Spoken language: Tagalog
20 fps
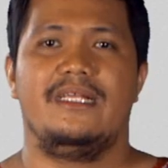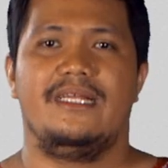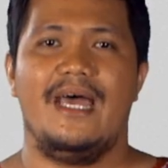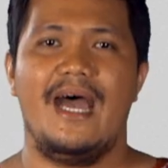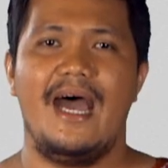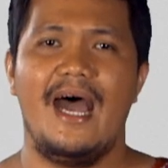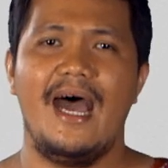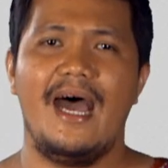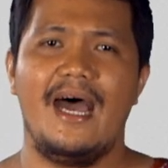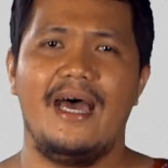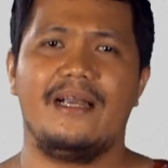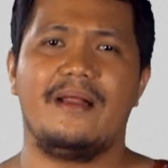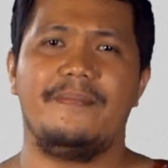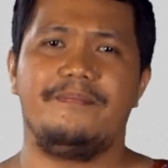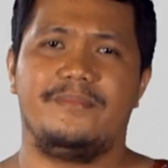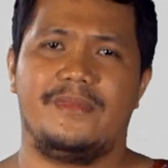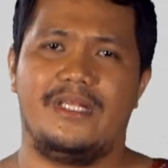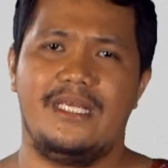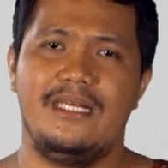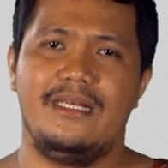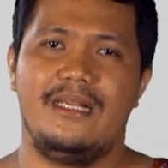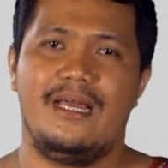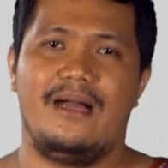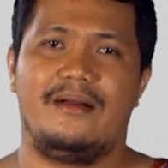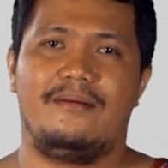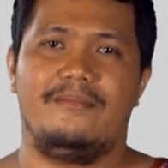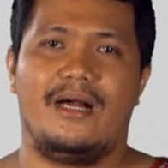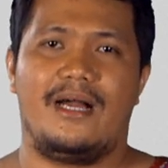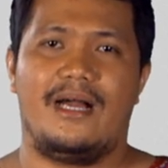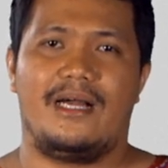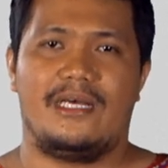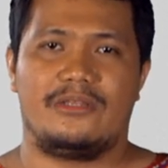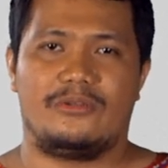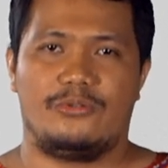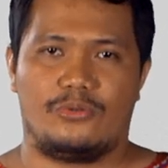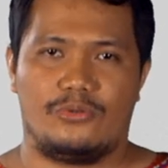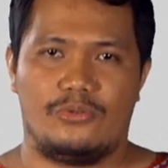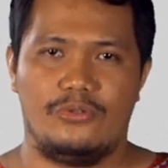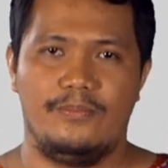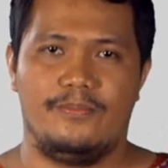Nahaharap din ang mga
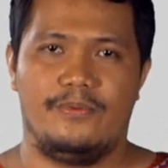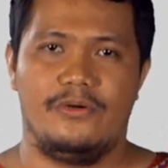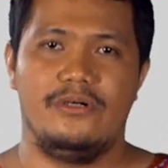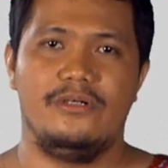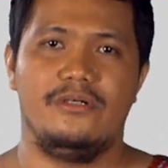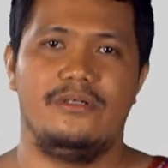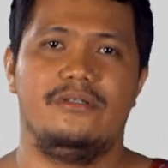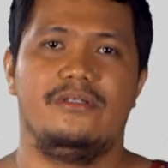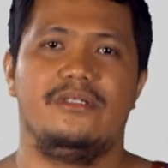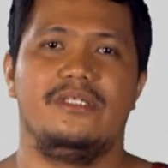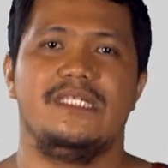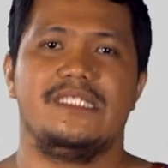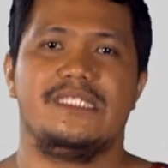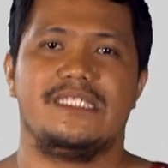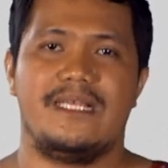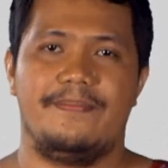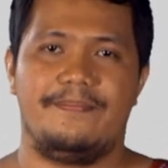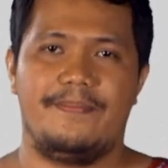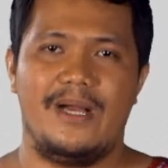katutubo sa